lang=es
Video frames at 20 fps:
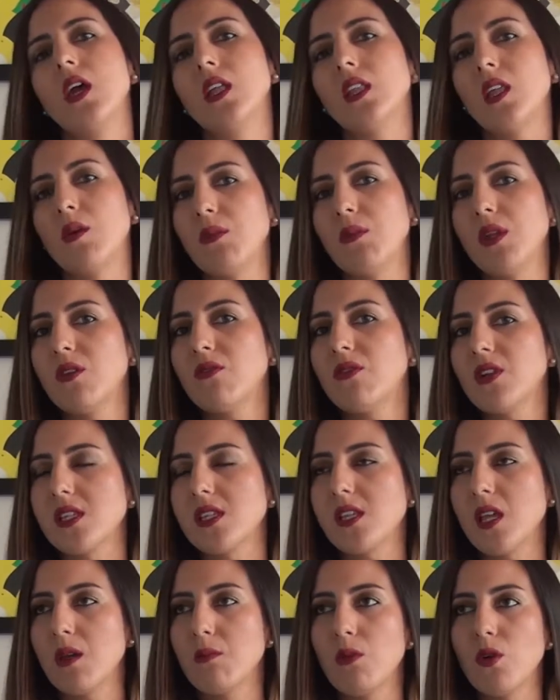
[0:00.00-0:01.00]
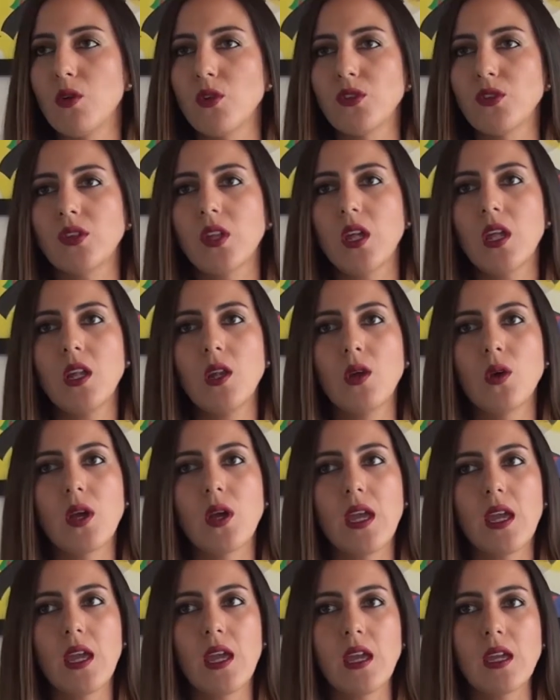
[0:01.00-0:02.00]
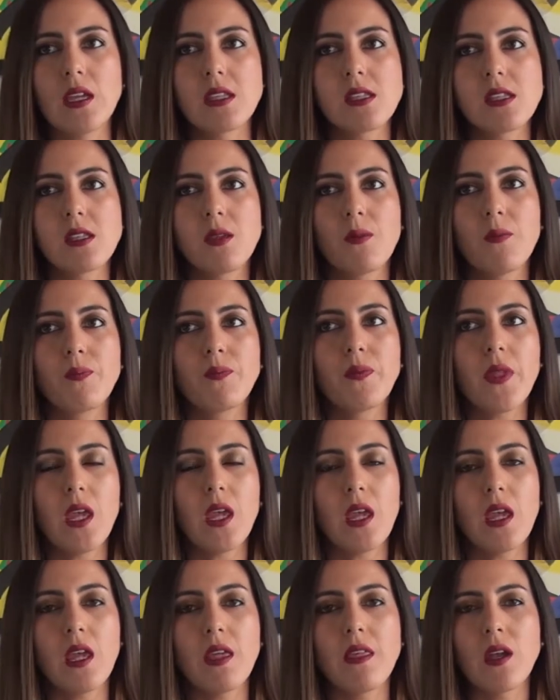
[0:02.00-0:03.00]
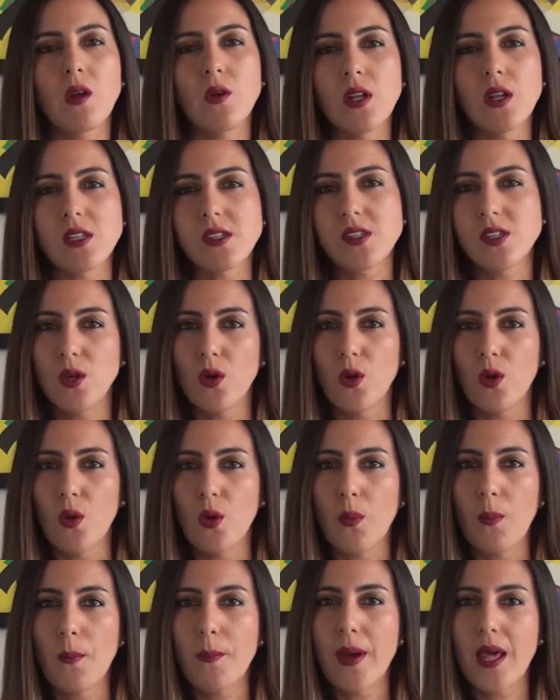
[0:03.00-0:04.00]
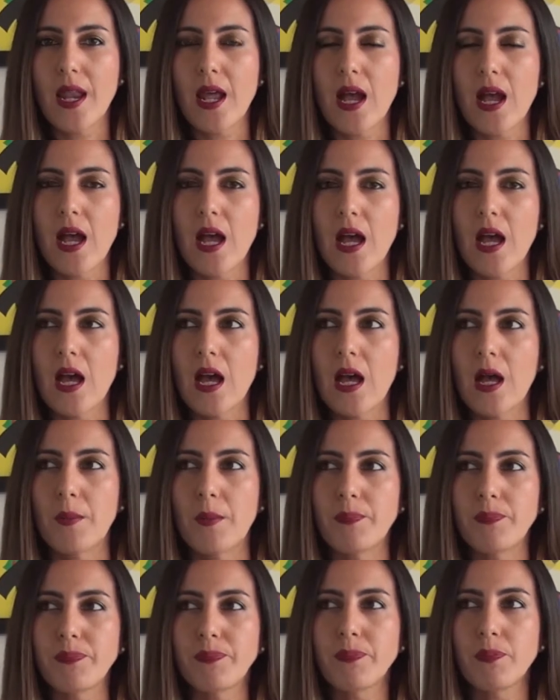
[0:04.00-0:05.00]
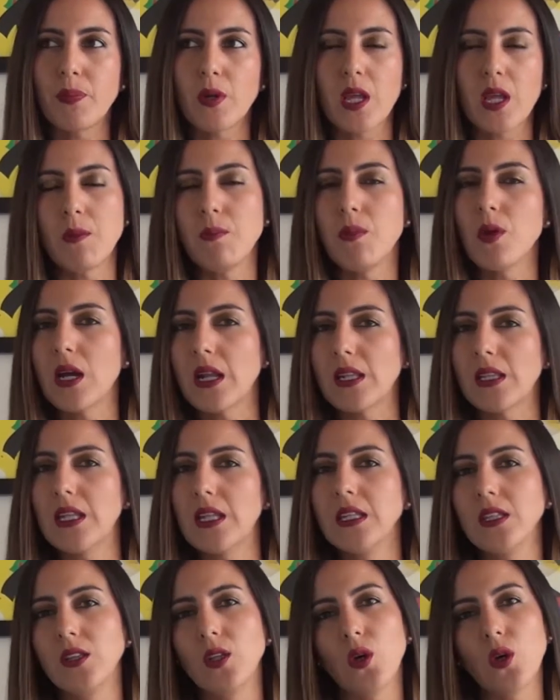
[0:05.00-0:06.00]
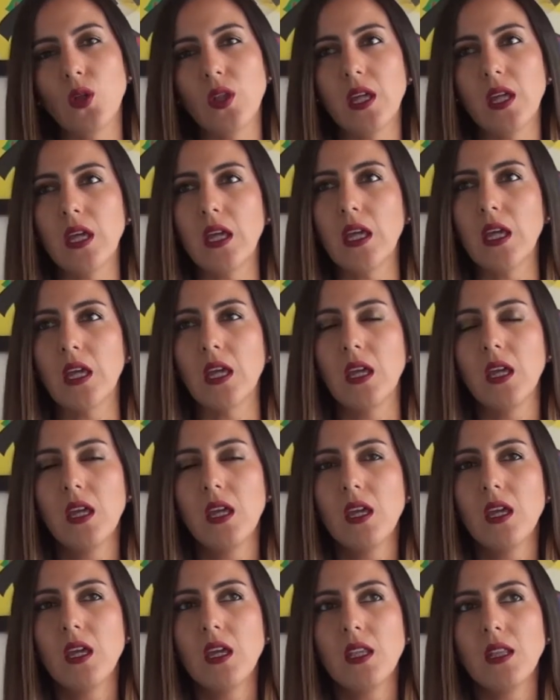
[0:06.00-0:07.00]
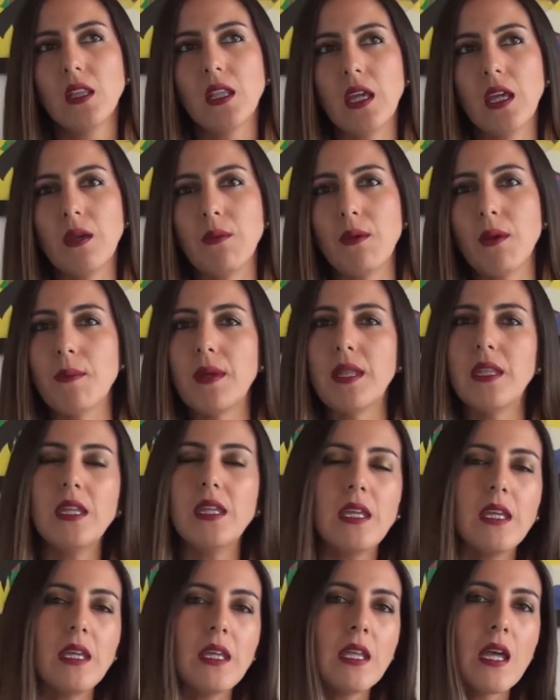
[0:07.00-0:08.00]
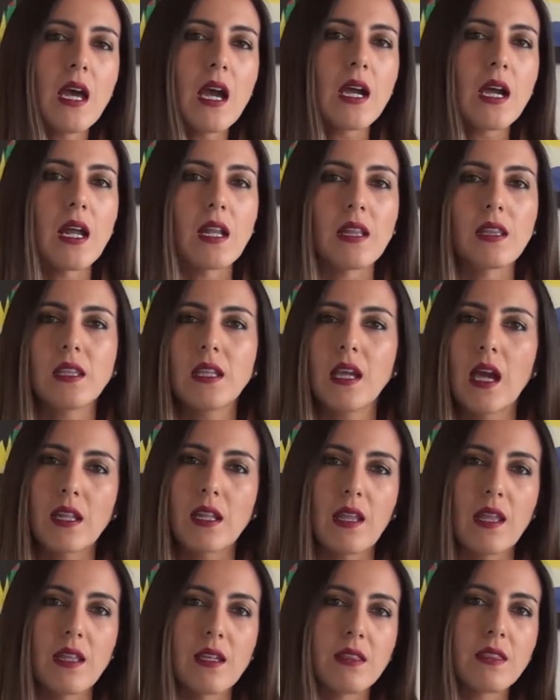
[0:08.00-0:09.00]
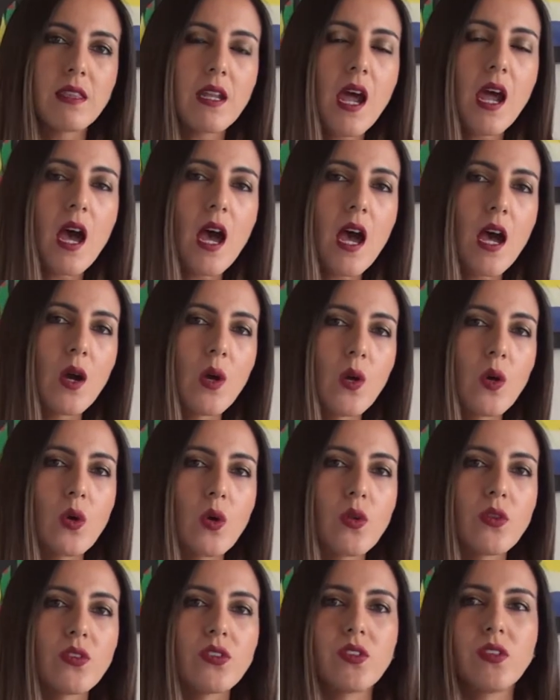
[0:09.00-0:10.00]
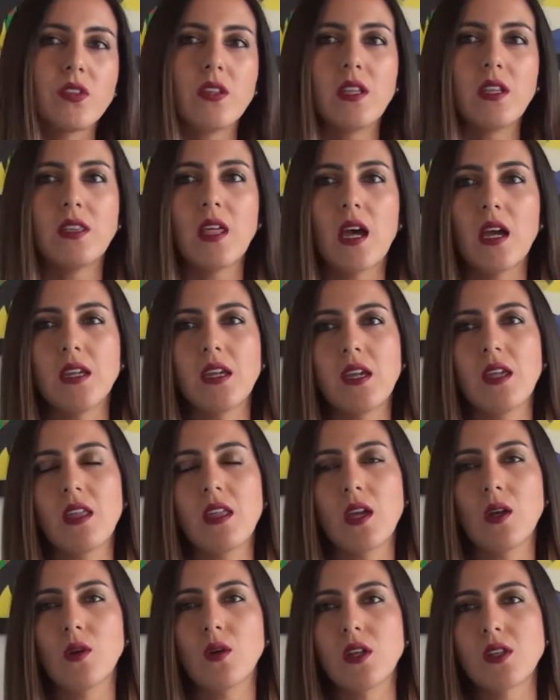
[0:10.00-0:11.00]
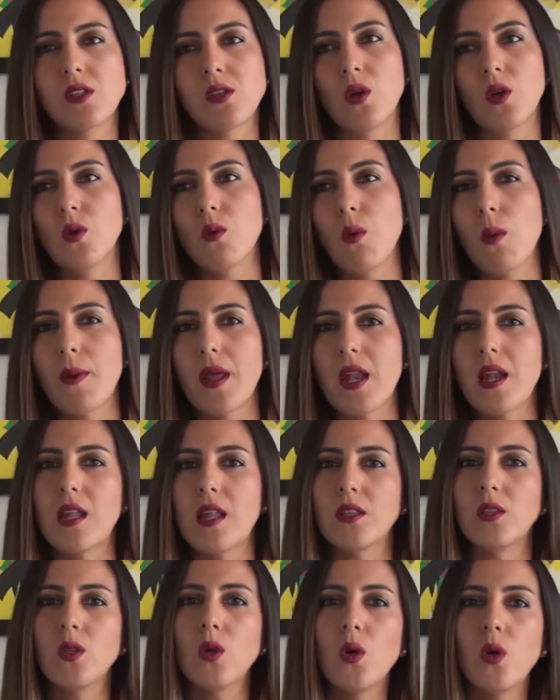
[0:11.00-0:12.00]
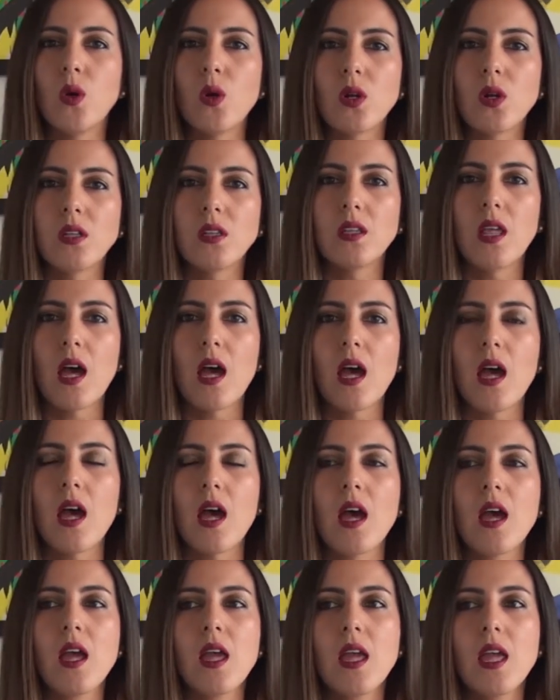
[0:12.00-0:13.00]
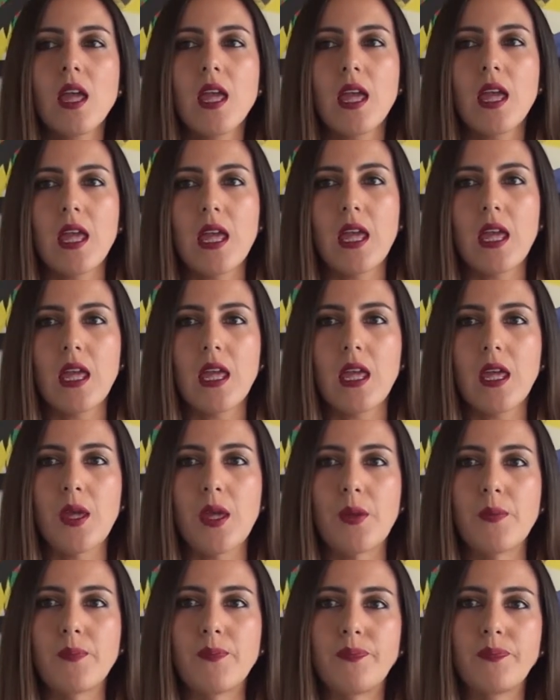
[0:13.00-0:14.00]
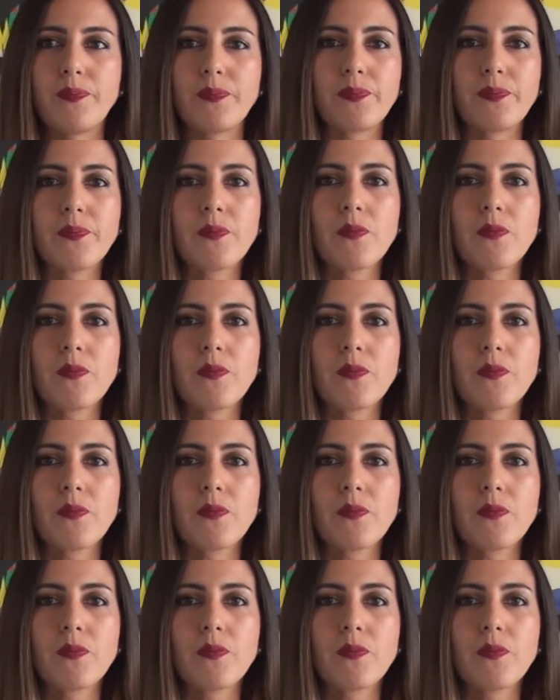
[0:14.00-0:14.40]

También ofrecemos lo que es eh, decoración para, por ejemplo, cartelitos de, bienvenida, cartas de tragos, detalles de decoración como para la torta, em,